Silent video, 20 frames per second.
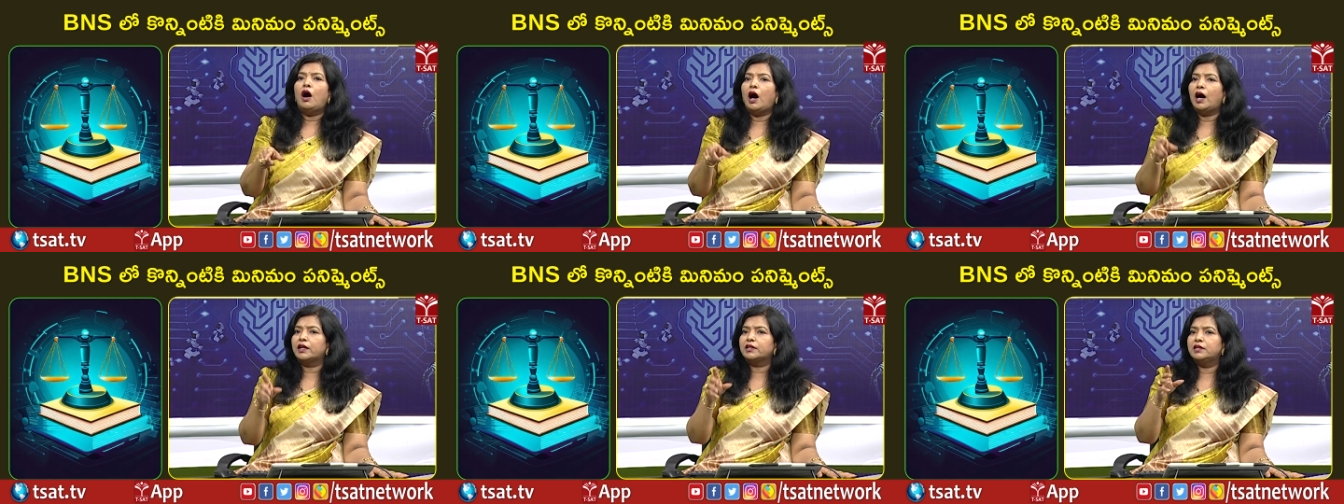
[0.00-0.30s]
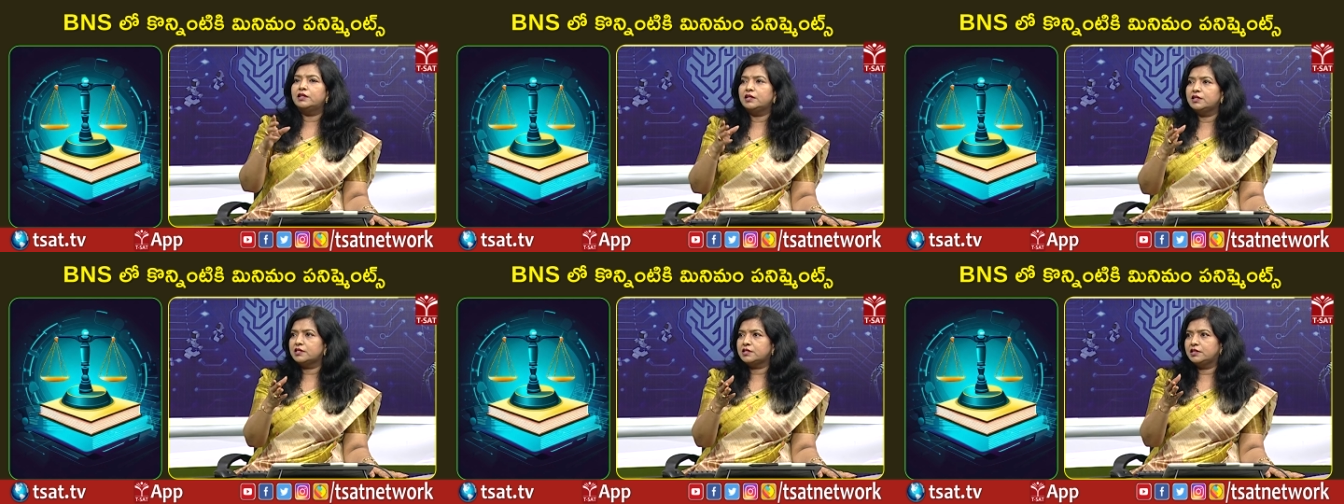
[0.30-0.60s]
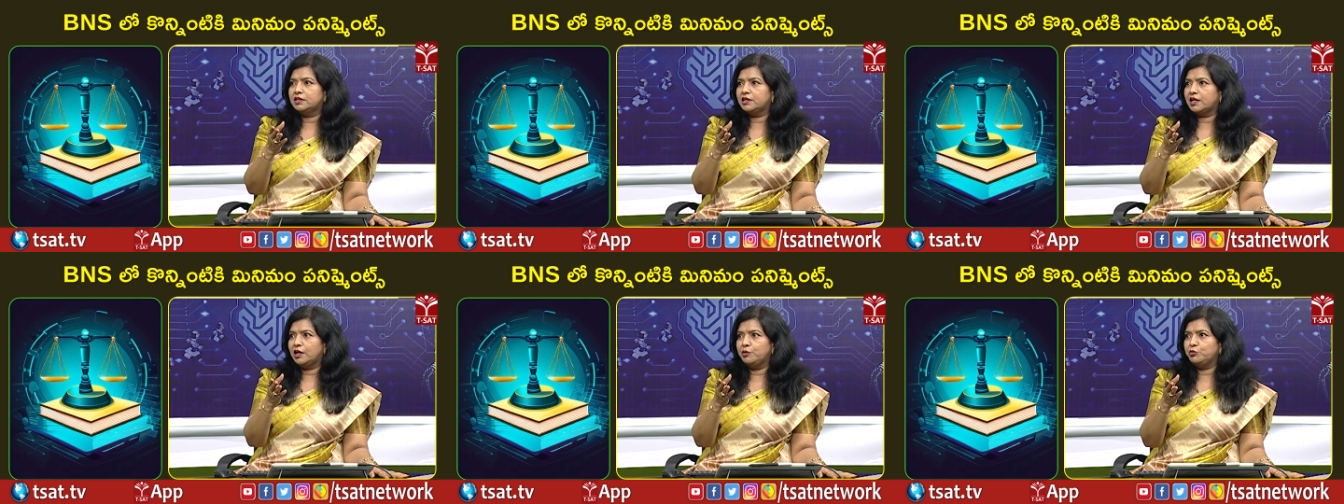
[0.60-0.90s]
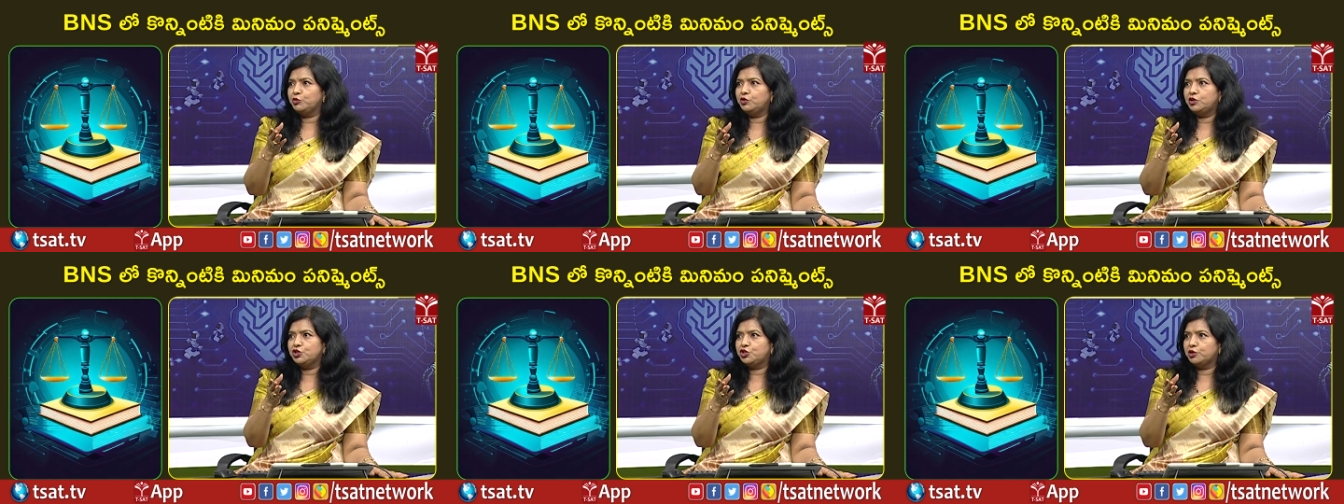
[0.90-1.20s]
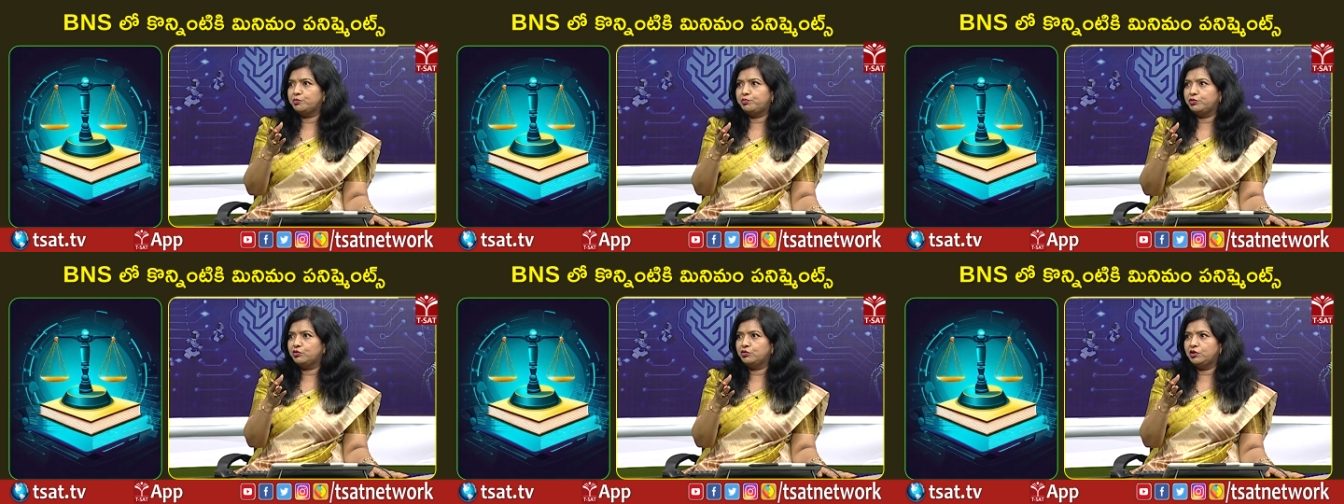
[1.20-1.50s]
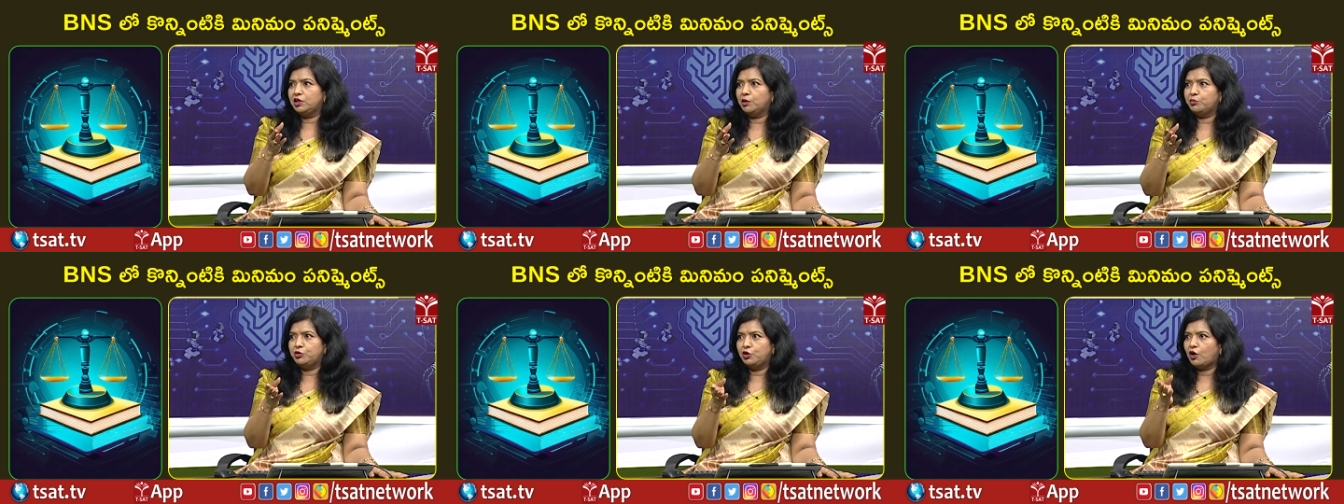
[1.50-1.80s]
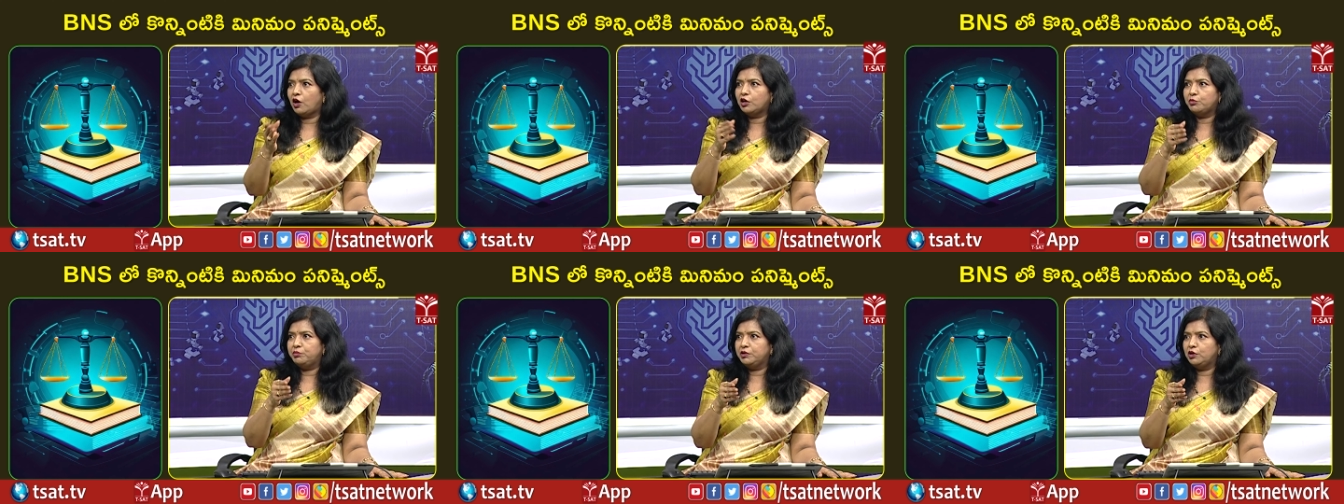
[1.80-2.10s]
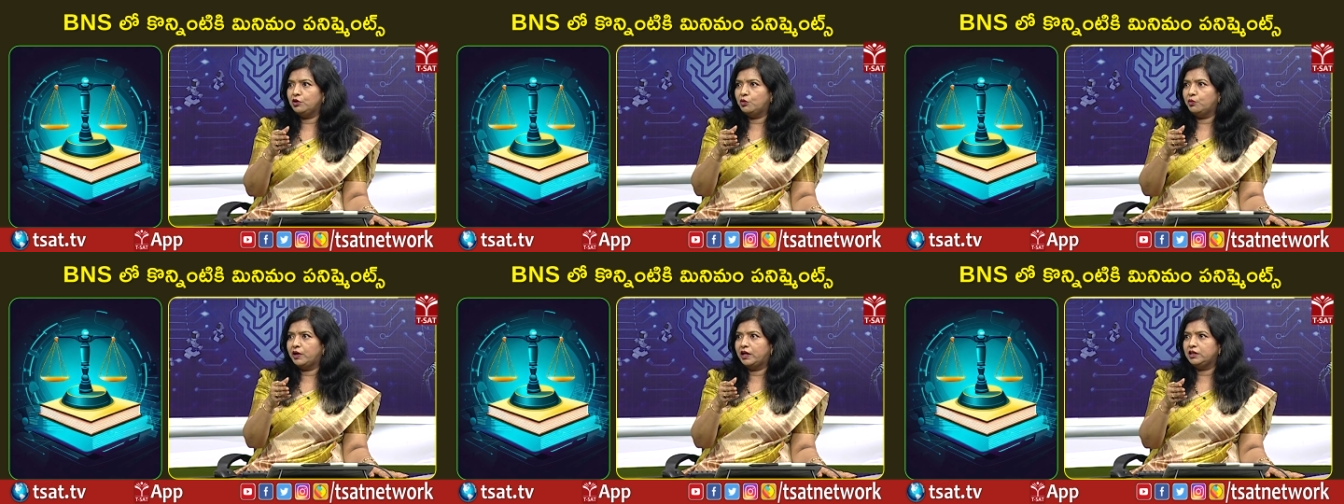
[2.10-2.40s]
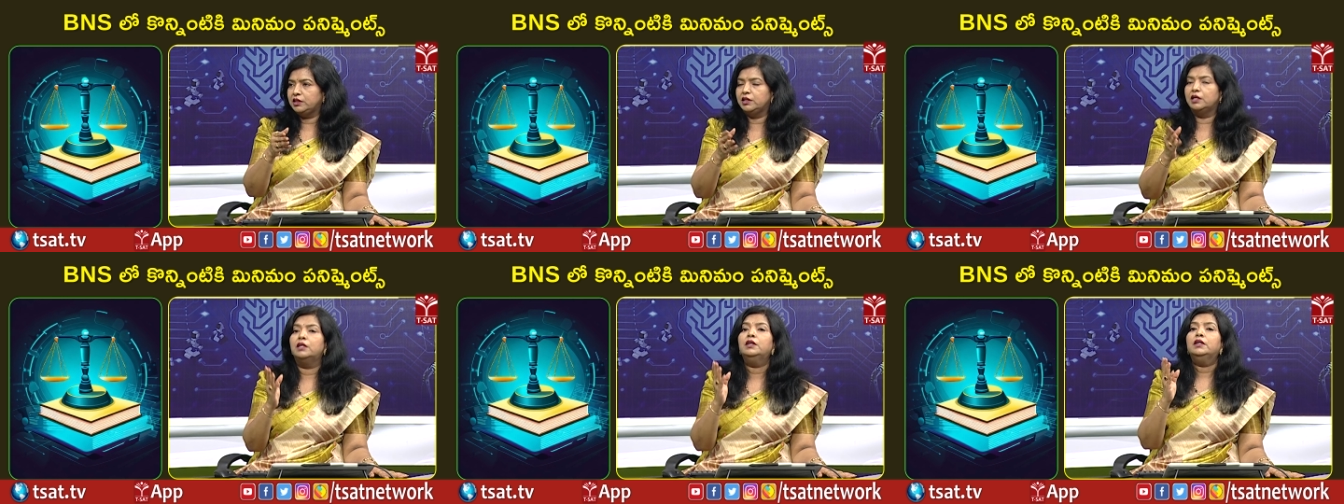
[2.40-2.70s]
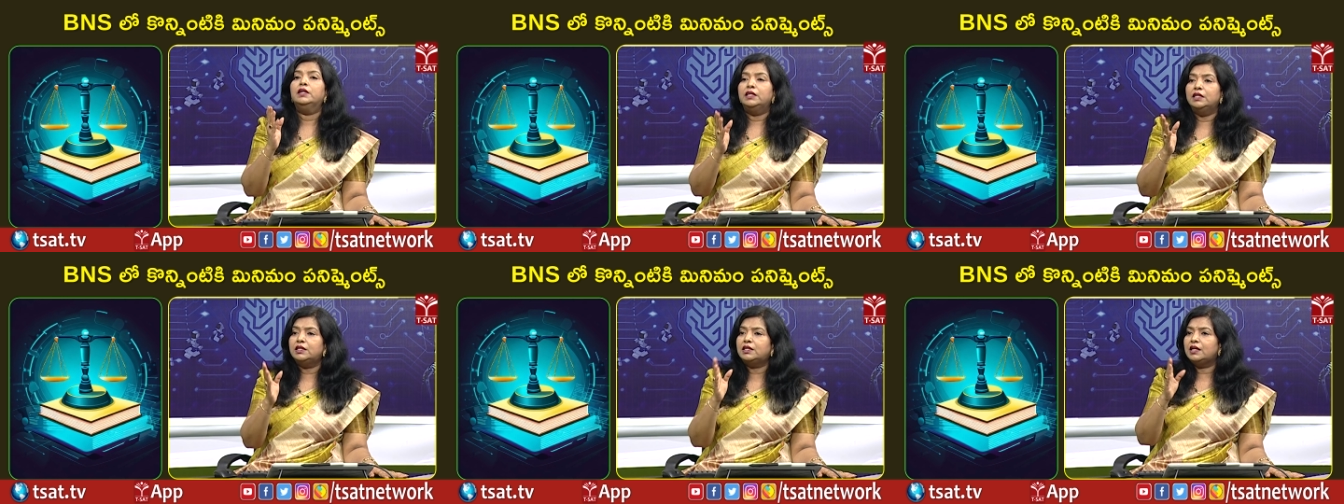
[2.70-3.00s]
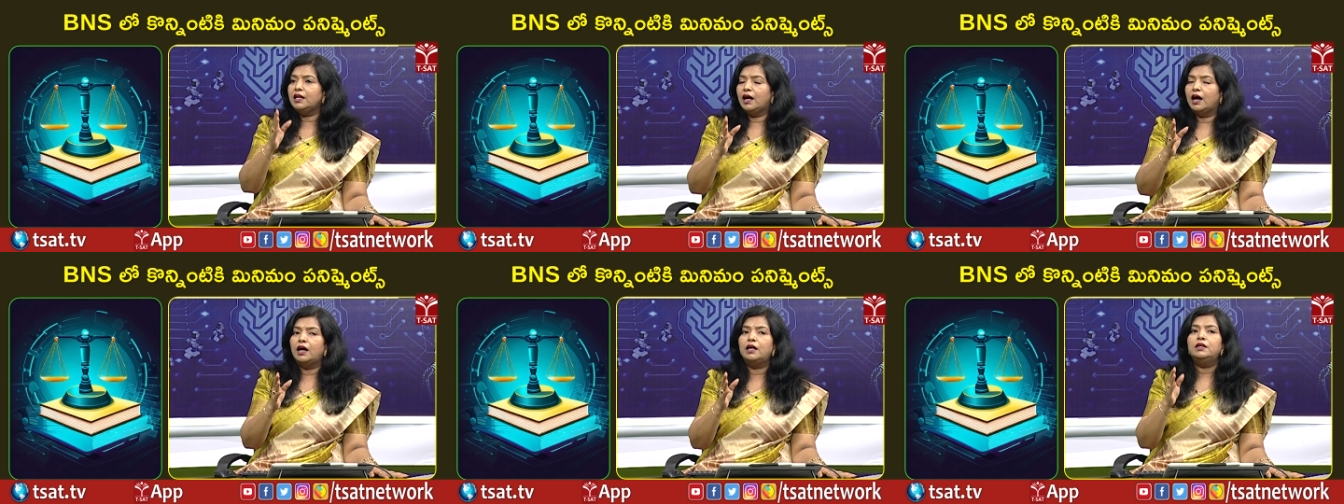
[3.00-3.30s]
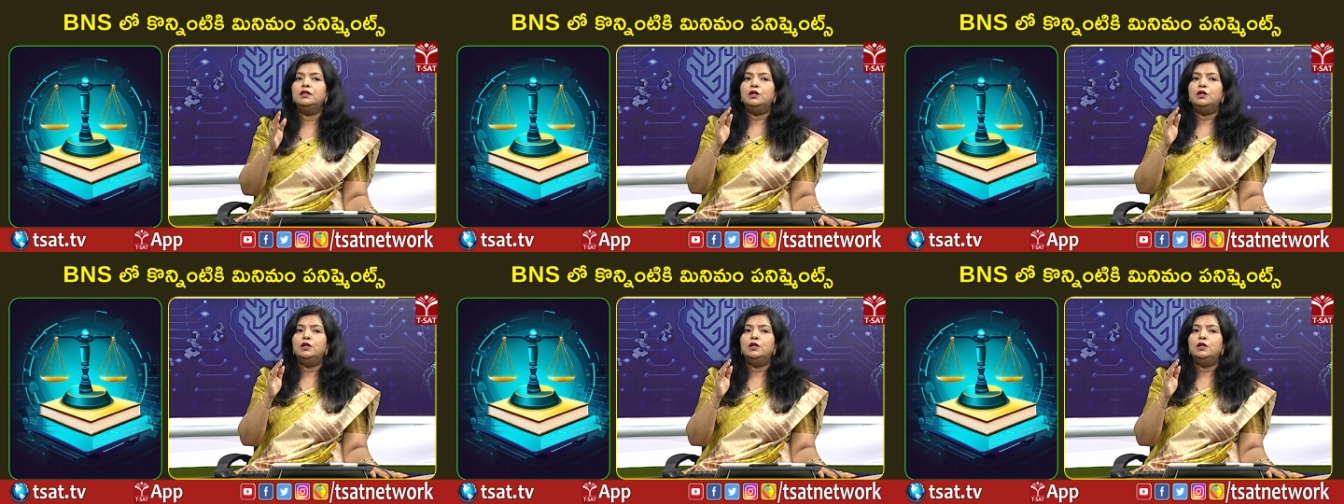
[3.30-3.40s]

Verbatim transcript: ఆర్గనైజ్డ్ క్రైమ్ కూడా చెప్పుకున్నాము నాట్ బిలో వన్ ఇయర్ ఇట్లా